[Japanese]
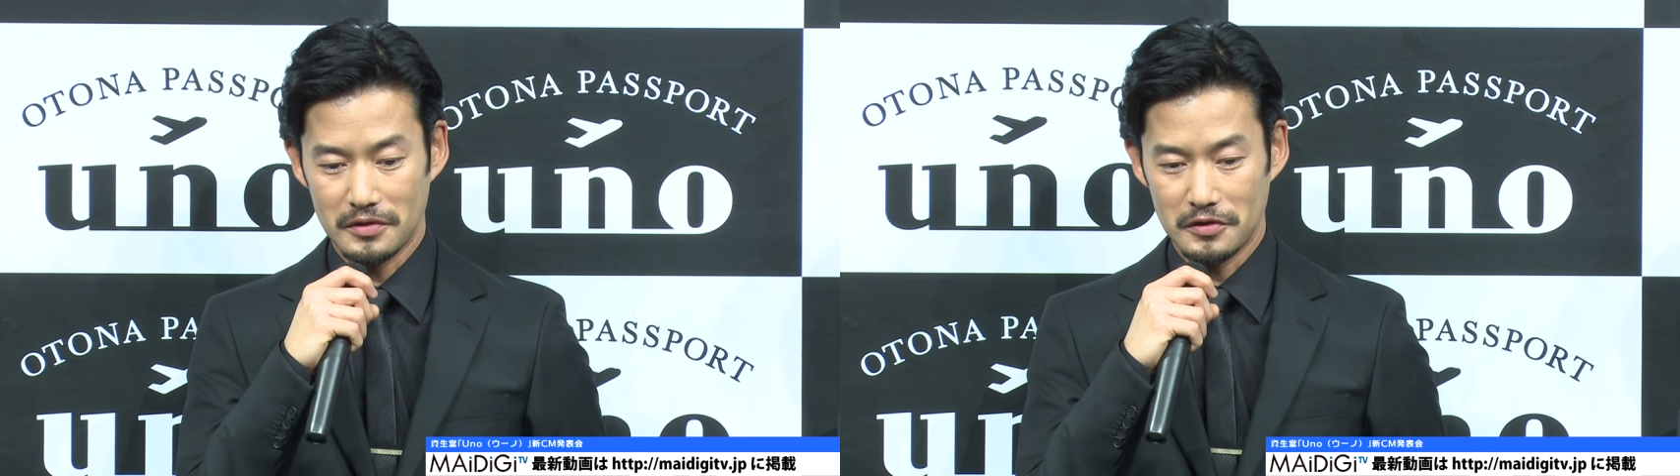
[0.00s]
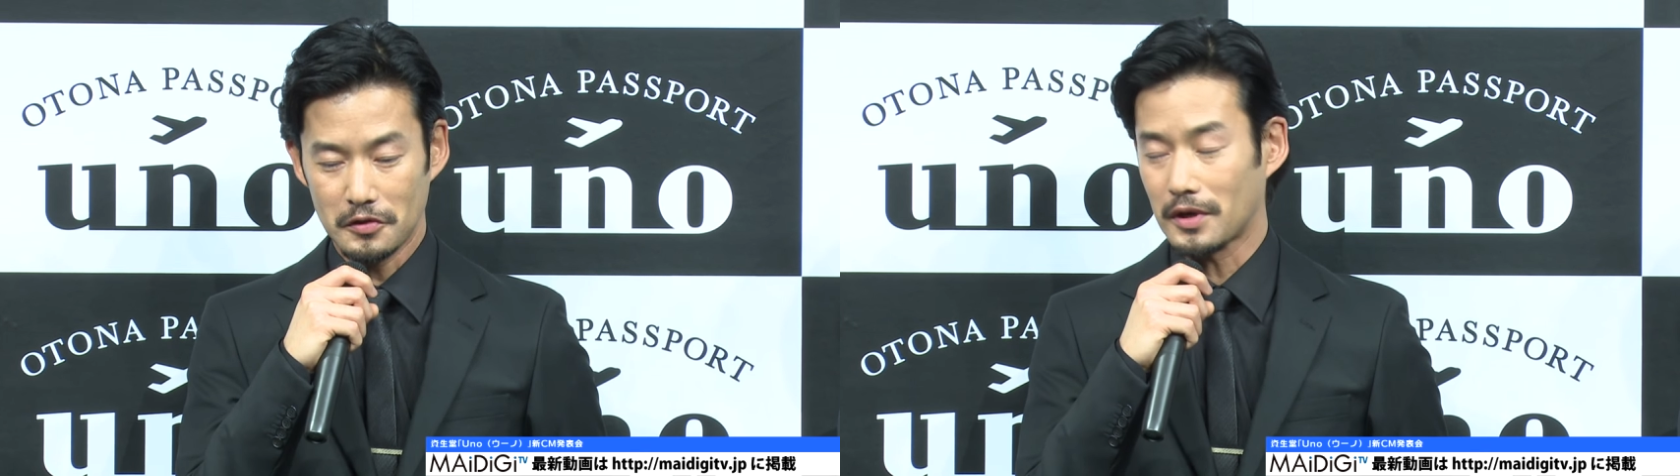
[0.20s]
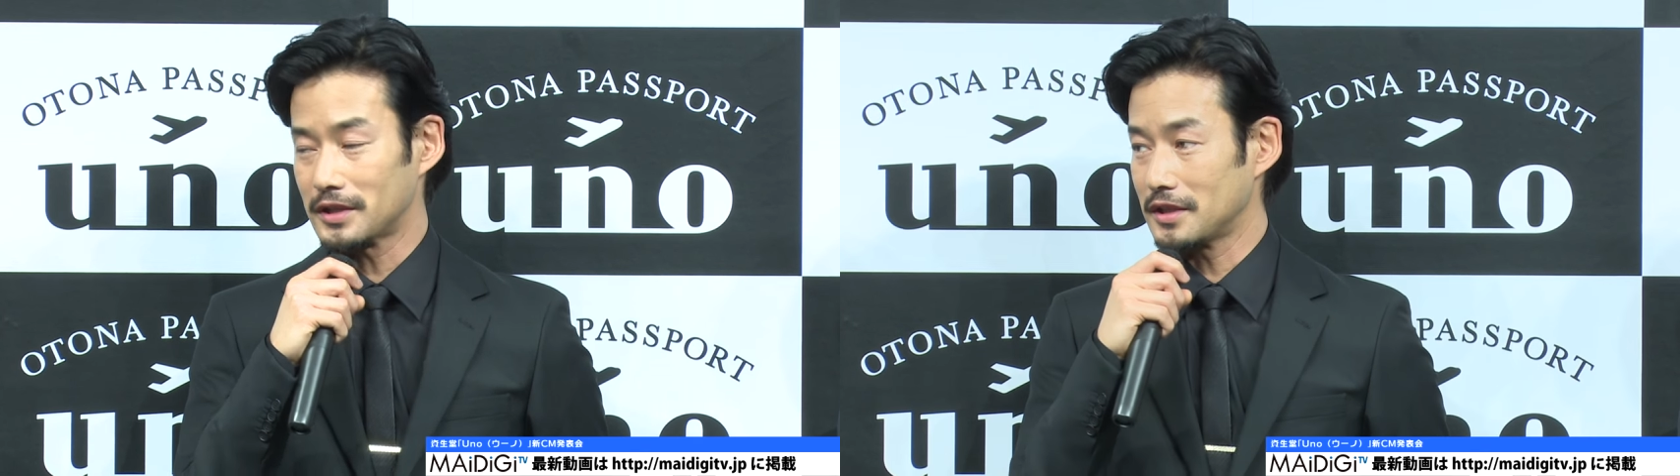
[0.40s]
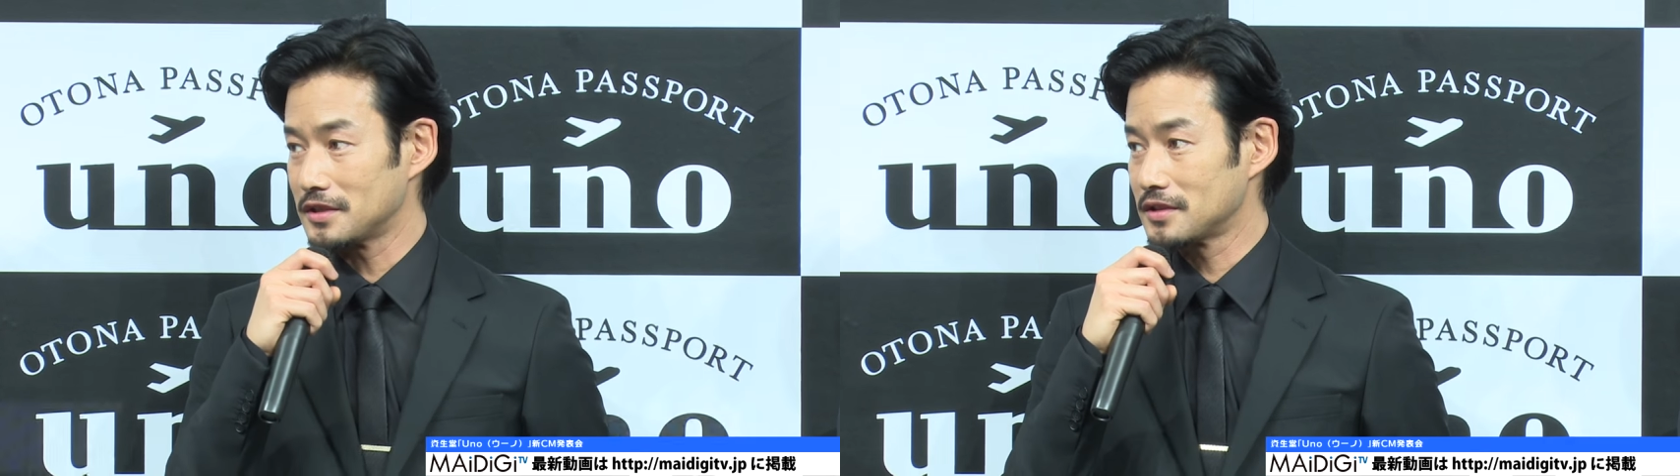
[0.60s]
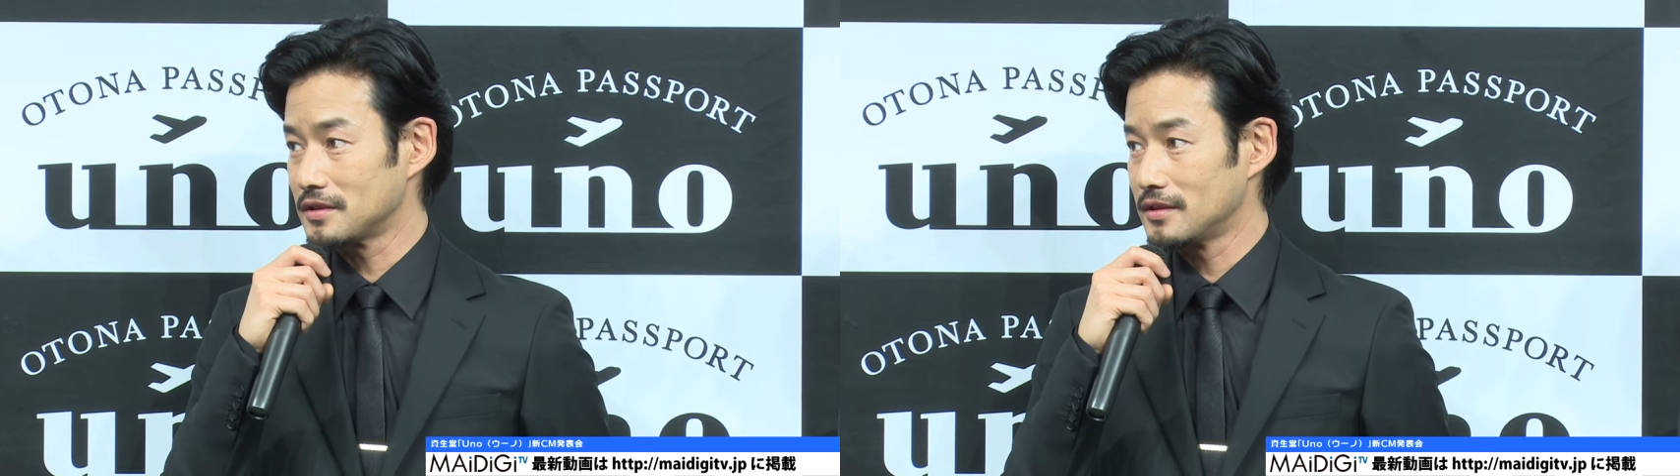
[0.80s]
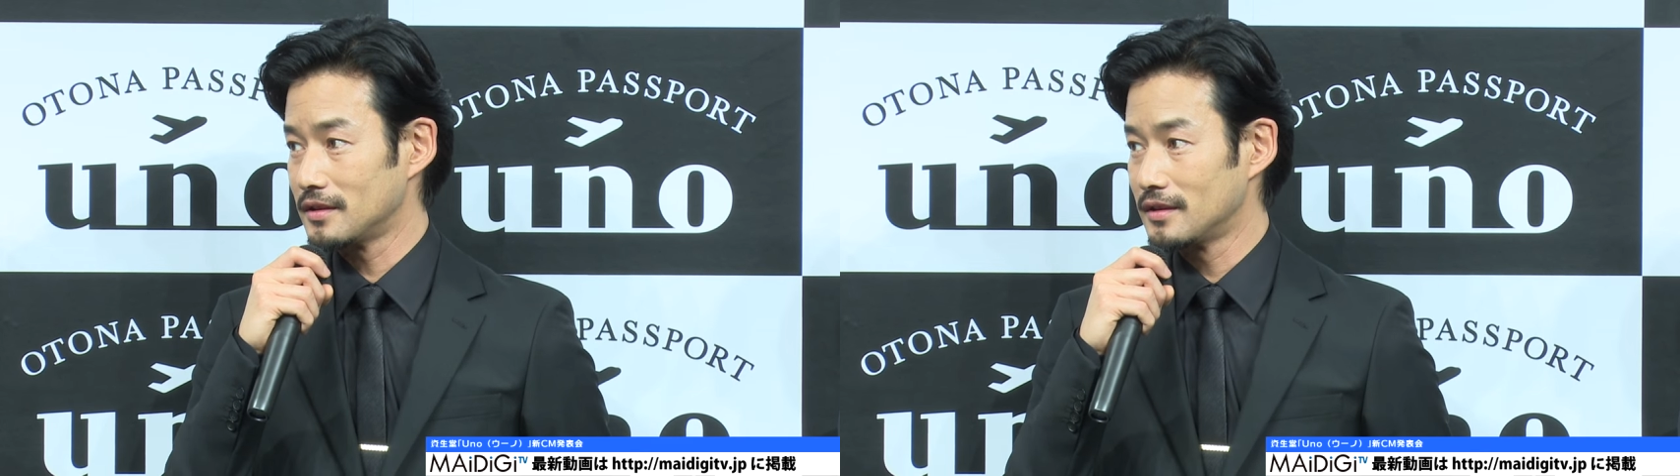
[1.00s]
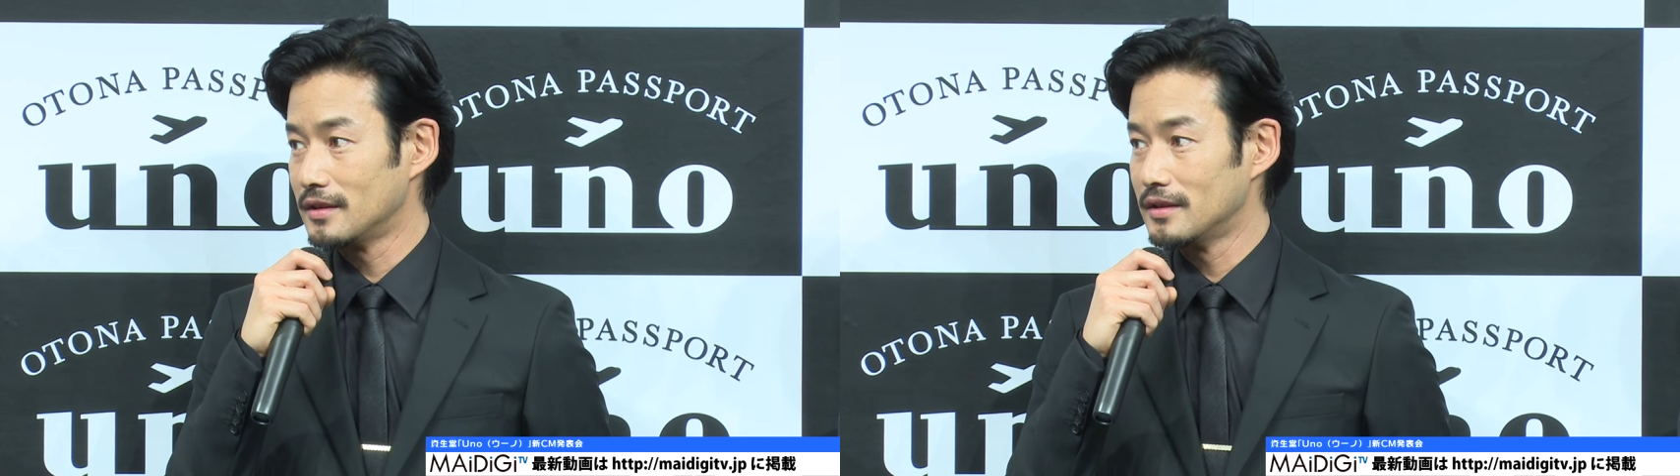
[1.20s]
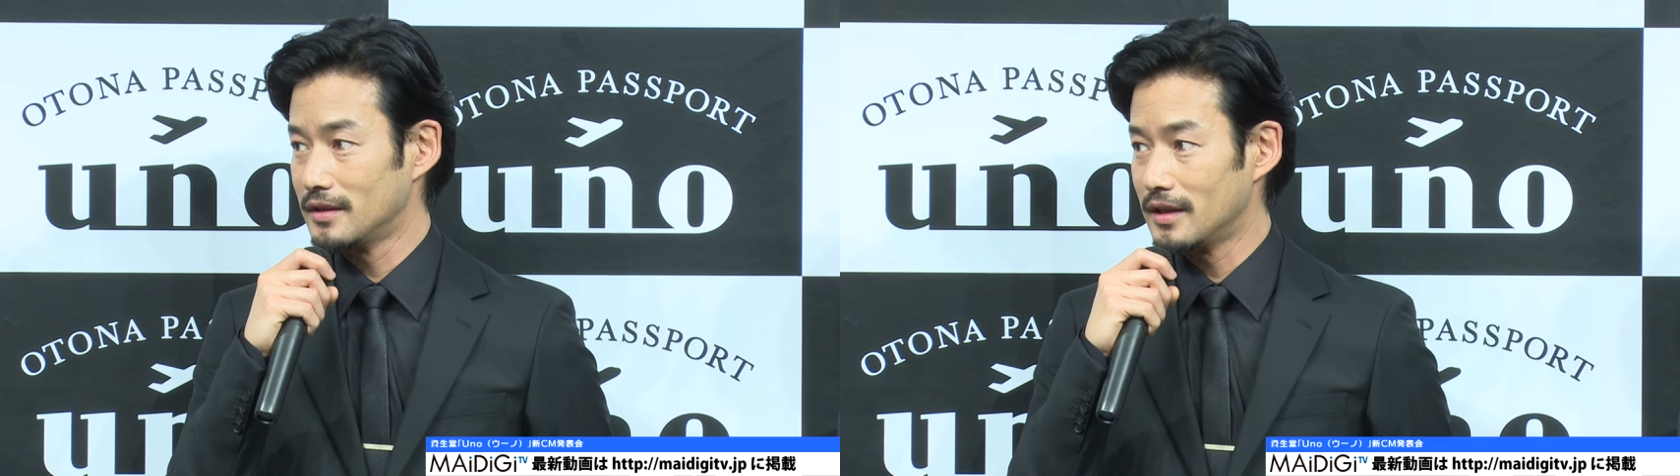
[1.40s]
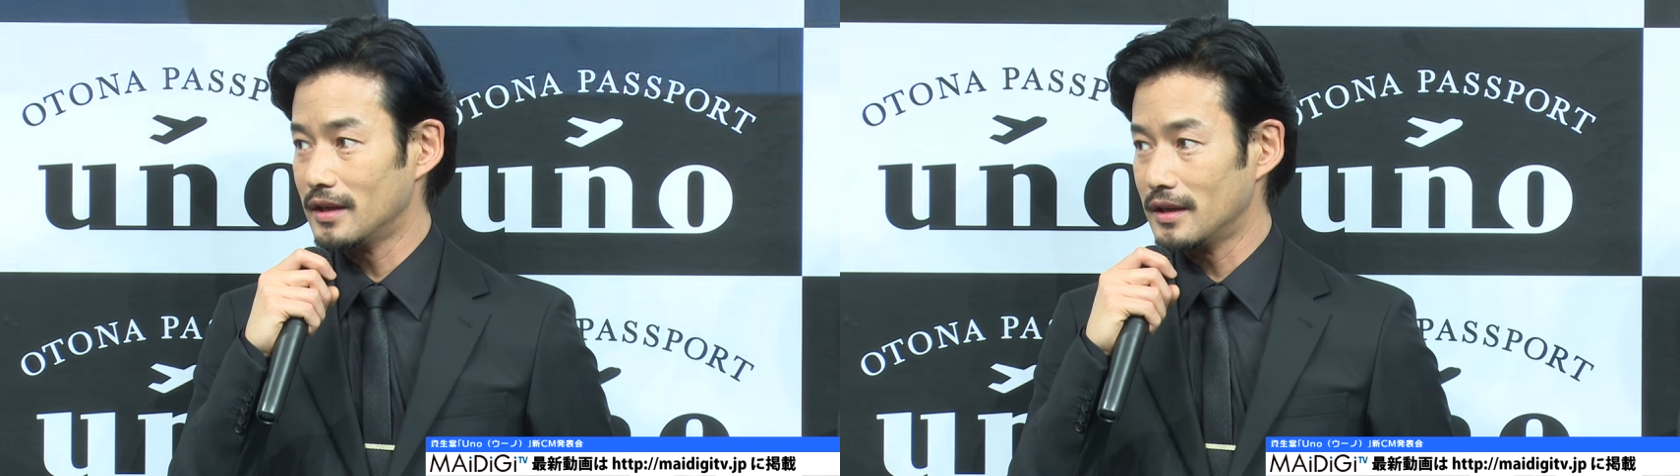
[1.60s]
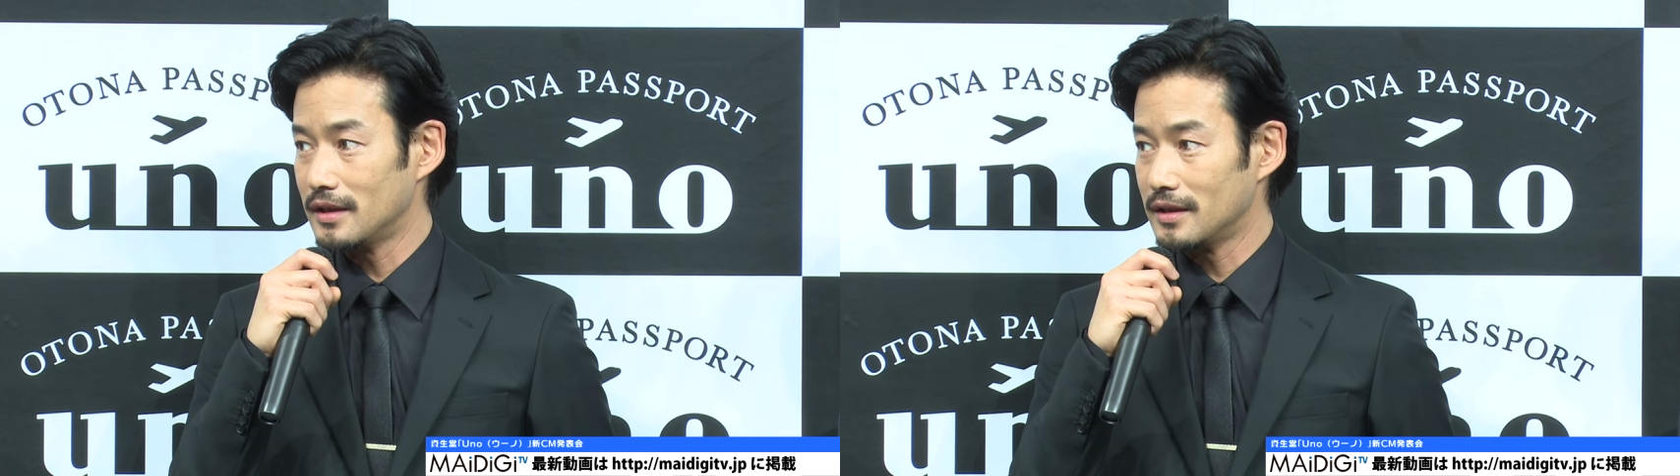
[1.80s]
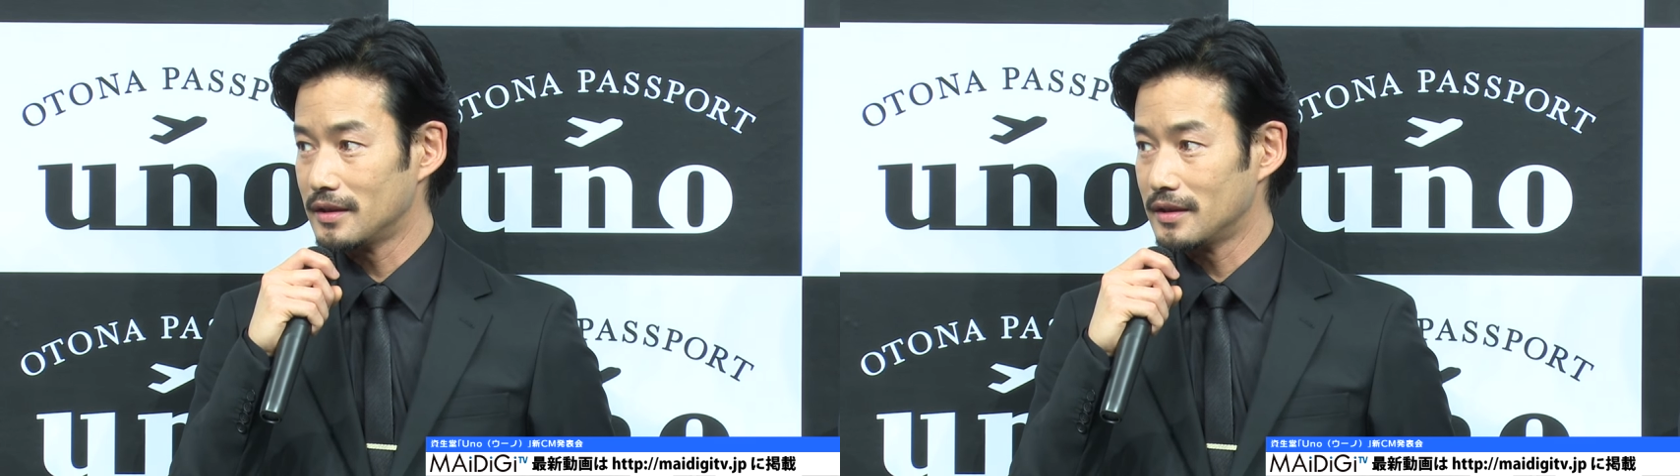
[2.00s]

よかったです。え